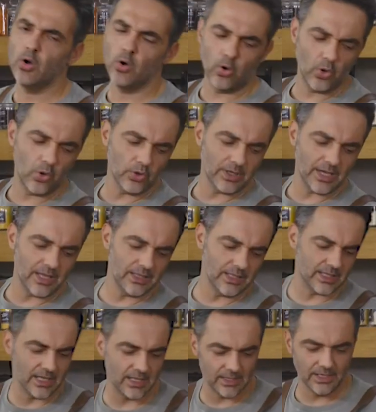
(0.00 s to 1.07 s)
O kendi
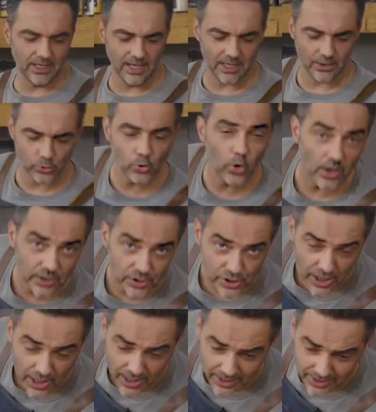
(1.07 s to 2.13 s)
kendine su
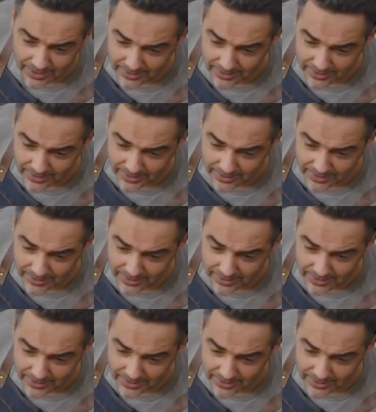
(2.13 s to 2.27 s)
akacak,